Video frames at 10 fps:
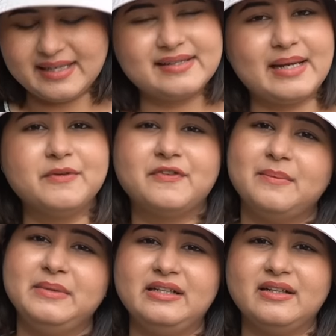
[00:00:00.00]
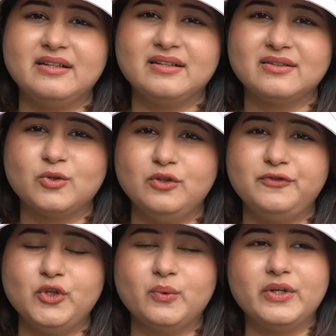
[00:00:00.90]
नेक्स्ट टाइम इफ़ आई एम ईटिंग
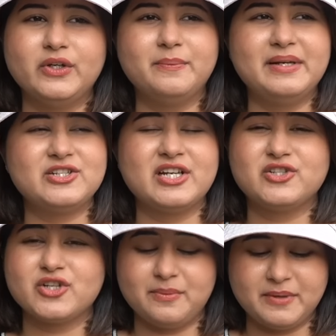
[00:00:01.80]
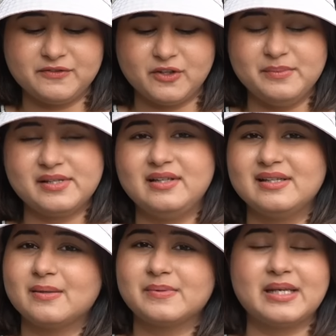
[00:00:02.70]
कुल्फ़ी ओवर मैं शायद शरबत वॉम
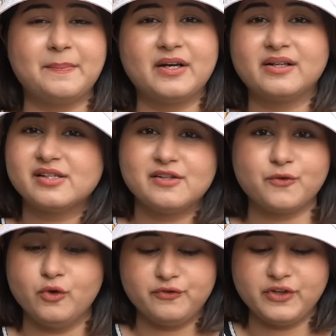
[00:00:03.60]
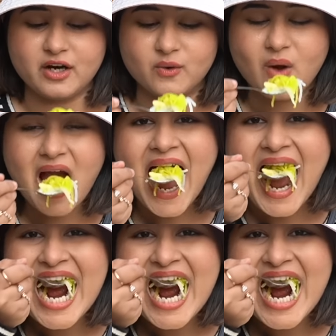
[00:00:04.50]
इसलिए सब स्किप करके सिर्फ कुल्फ़ी खाऊँ